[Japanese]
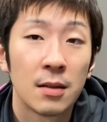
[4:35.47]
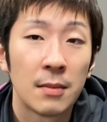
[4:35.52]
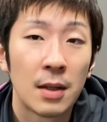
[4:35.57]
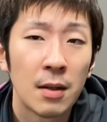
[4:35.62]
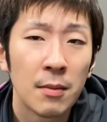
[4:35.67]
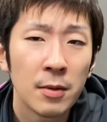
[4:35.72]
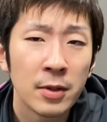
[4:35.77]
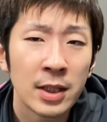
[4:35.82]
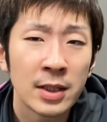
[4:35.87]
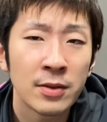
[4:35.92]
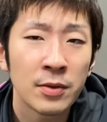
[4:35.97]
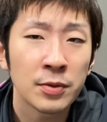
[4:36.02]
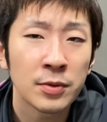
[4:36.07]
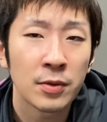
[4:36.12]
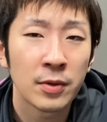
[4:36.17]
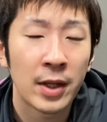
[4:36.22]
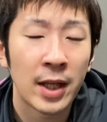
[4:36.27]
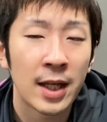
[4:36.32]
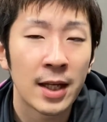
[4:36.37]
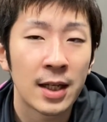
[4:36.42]
まあ、表
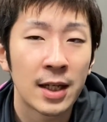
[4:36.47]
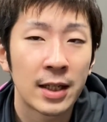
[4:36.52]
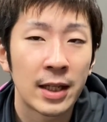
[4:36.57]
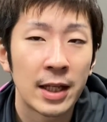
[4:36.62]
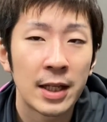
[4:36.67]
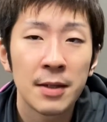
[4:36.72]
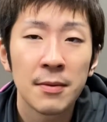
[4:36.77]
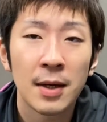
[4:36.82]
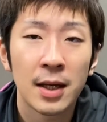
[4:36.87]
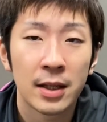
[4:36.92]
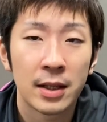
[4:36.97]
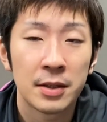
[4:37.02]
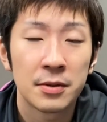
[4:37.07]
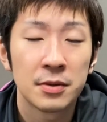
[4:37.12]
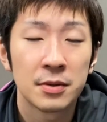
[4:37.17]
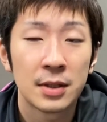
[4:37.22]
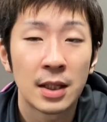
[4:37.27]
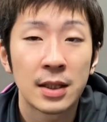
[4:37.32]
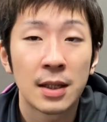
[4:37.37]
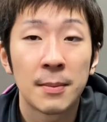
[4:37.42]
ソフトの変化でいいわってい
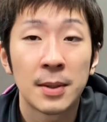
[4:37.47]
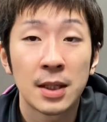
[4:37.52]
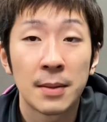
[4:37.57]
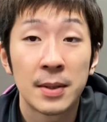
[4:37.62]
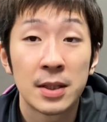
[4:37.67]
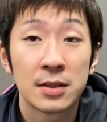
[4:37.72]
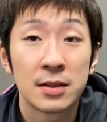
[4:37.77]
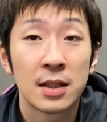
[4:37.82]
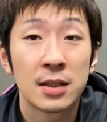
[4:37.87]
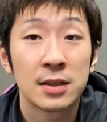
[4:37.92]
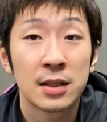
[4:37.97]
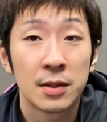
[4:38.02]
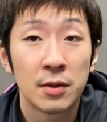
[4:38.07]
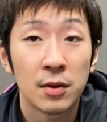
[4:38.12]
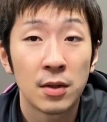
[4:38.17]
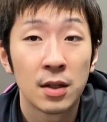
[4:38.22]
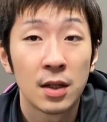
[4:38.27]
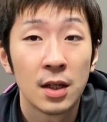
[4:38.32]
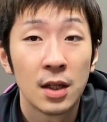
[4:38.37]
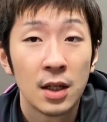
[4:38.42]
うんやったらまた別ですけ
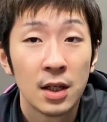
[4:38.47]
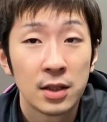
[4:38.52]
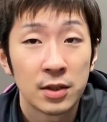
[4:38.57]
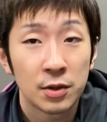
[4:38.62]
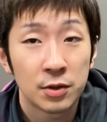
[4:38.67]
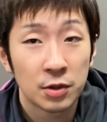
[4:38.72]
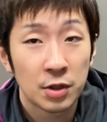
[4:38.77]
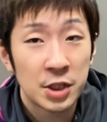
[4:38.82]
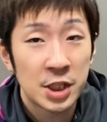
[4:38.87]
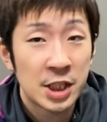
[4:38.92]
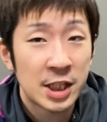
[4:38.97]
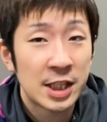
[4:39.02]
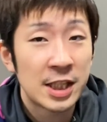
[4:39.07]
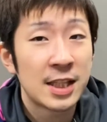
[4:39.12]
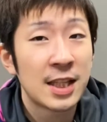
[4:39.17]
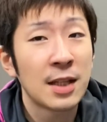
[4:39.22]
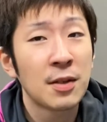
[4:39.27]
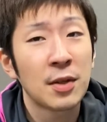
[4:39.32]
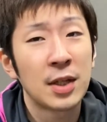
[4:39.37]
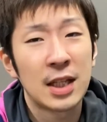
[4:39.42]
どちょっと
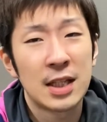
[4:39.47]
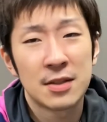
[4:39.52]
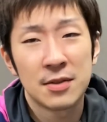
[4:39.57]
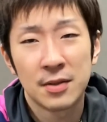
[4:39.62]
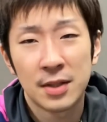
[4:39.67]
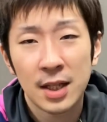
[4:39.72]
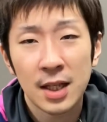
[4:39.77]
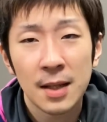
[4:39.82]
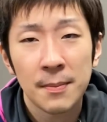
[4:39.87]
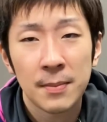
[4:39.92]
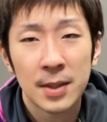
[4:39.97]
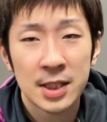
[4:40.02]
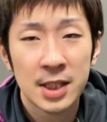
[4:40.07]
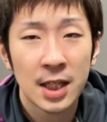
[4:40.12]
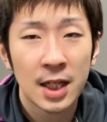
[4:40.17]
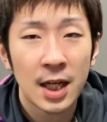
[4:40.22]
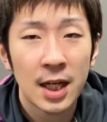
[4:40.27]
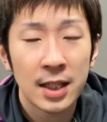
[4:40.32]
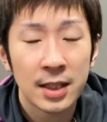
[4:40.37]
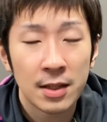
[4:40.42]
チキータとかですよねやっぱ
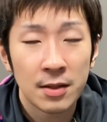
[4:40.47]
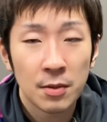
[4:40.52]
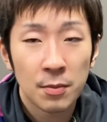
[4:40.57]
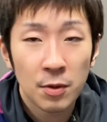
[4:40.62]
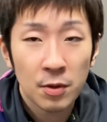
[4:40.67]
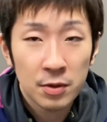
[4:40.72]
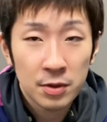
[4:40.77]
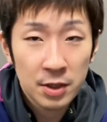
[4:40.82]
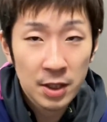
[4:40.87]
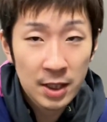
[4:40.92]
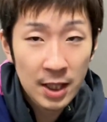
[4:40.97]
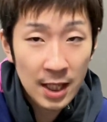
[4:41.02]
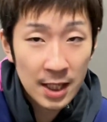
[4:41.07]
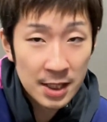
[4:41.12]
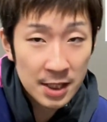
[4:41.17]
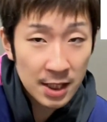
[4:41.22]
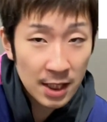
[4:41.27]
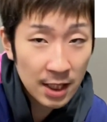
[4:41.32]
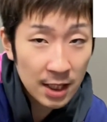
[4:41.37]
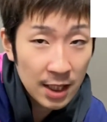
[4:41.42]
下回転のボールに対
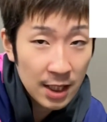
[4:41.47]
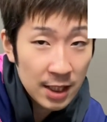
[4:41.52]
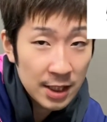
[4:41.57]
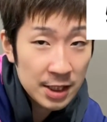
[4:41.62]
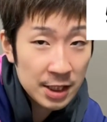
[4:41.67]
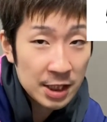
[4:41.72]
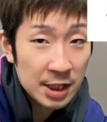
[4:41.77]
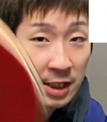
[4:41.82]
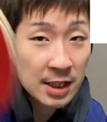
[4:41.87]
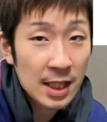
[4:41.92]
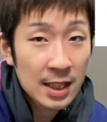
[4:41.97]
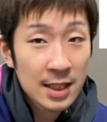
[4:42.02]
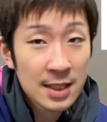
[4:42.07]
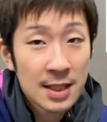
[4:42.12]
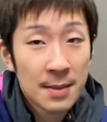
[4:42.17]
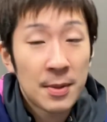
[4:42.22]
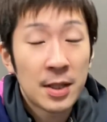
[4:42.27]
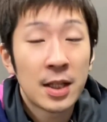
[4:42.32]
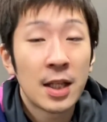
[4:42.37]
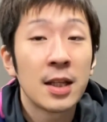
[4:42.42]
してチキータで
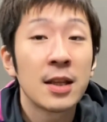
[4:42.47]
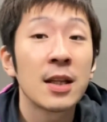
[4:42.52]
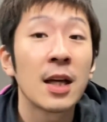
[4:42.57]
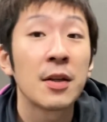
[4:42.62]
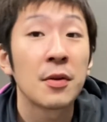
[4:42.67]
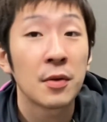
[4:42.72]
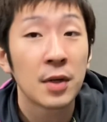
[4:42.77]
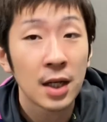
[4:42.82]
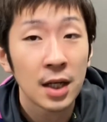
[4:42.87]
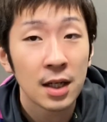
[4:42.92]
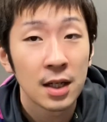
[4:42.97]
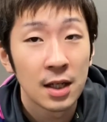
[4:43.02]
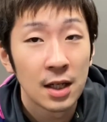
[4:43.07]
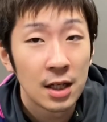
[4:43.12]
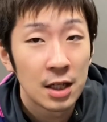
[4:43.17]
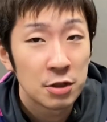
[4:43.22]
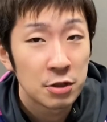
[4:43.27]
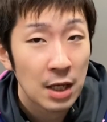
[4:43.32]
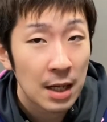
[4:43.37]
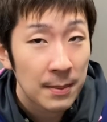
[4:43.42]
攻めていったりとか
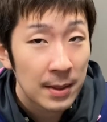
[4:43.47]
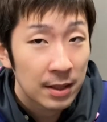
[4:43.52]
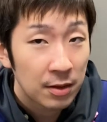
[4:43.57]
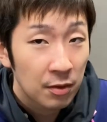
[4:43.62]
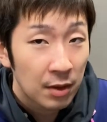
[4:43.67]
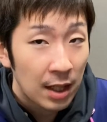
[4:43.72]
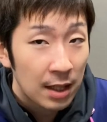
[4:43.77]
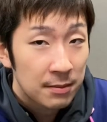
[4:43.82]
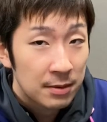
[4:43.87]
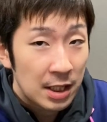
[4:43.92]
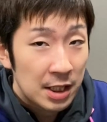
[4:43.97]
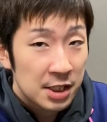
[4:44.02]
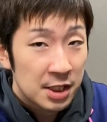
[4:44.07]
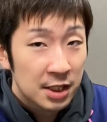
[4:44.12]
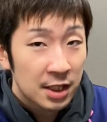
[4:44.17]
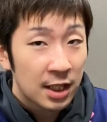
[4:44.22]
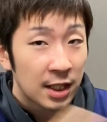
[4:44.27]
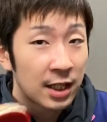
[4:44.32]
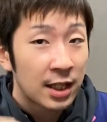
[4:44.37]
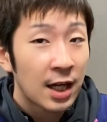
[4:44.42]
裏面ドライブで
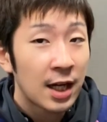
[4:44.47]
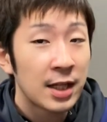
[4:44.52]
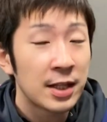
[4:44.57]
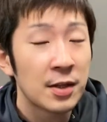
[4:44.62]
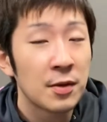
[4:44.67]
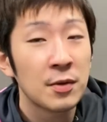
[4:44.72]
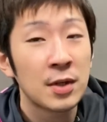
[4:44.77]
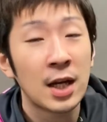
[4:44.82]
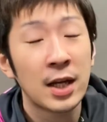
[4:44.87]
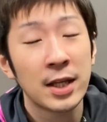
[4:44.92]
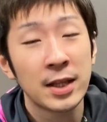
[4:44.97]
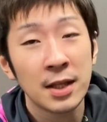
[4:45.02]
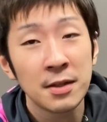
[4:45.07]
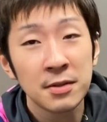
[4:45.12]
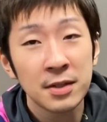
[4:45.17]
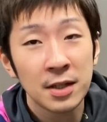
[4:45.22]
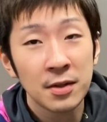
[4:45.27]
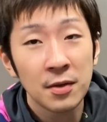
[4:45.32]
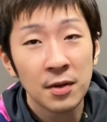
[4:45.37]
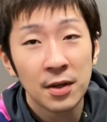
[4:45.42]
しっかり回転をかけて
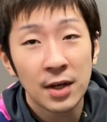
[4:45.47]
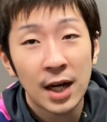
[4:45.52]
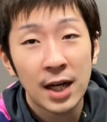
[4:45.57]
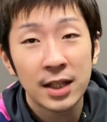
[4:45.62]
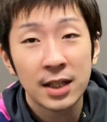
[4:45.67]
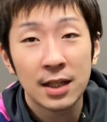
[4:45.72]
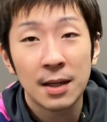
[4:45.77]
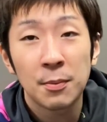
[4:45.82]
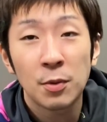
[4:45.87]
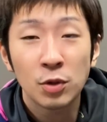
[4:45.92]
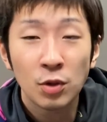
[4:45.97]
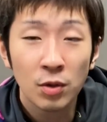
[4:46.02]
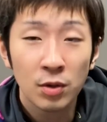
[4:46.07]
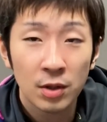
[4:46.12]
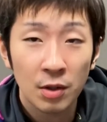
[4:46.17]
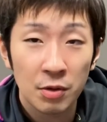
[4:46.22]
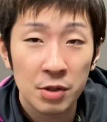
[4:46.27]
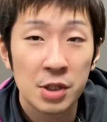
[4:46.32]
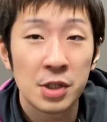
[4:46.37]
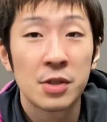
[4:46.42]
るけど相手がポトっ
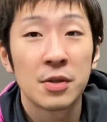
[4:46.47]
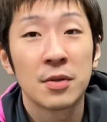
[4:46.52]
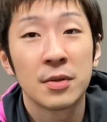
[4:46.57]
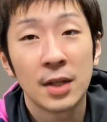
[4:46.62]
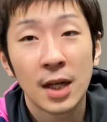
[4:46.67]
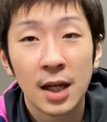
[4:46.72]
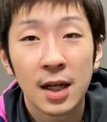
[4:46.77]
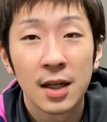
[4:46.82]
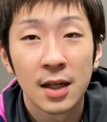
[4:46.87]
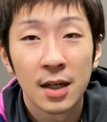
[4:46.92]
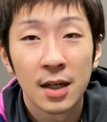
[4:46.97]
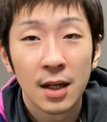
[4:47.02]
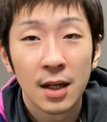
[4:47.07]
て落ちるような、